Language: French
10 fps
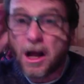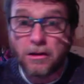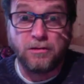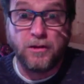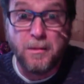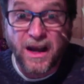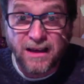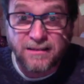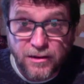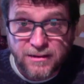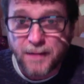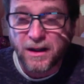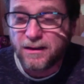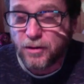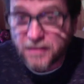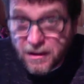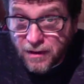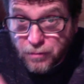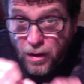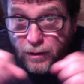Il se dit, mais qu'est-ce que c'est, mais qu'est-ce que c'est Il
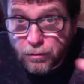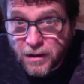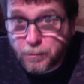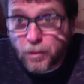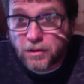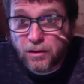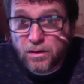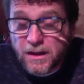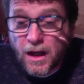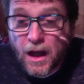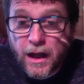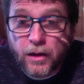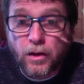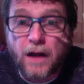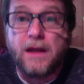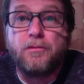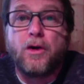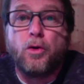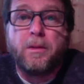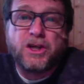va voir, il ouvre la porte des cuisines, il regarde, et il voit
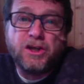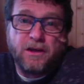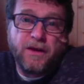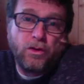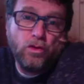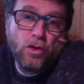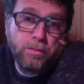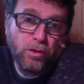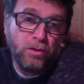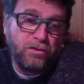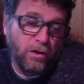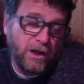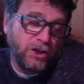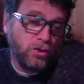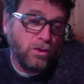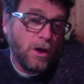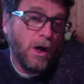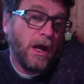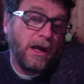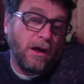l'aubergiste avec une poule sur les genoux,
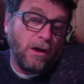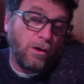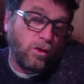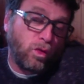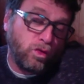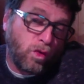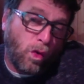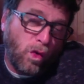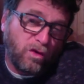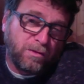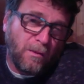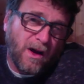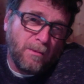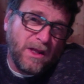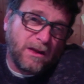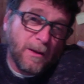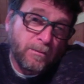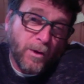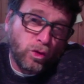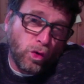une grosse marmite
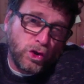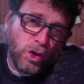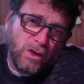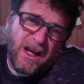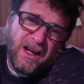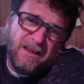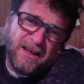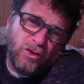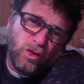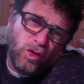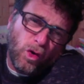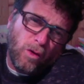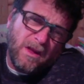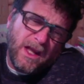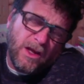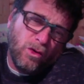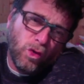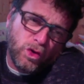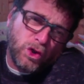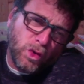d'eau chaude, et il essaye de dormir
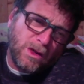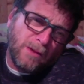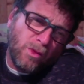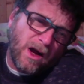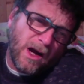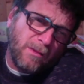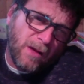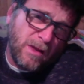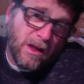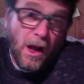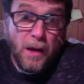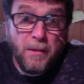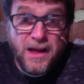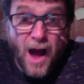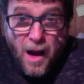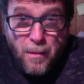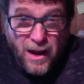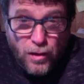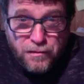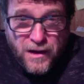l'eau chaude à boire à la marmite. Mais il dit, ah ben
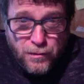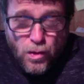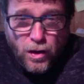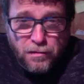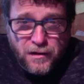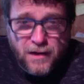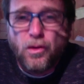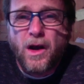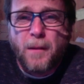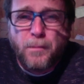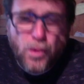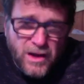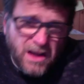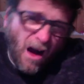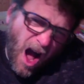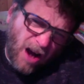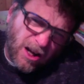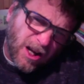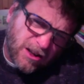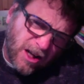que faites-vous, que faites-vous Et la poule dit, ah
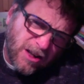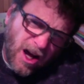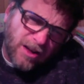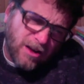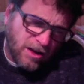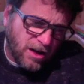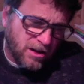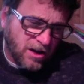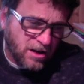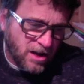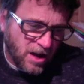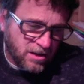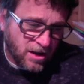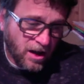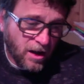4 4 4 4 4 4 4 4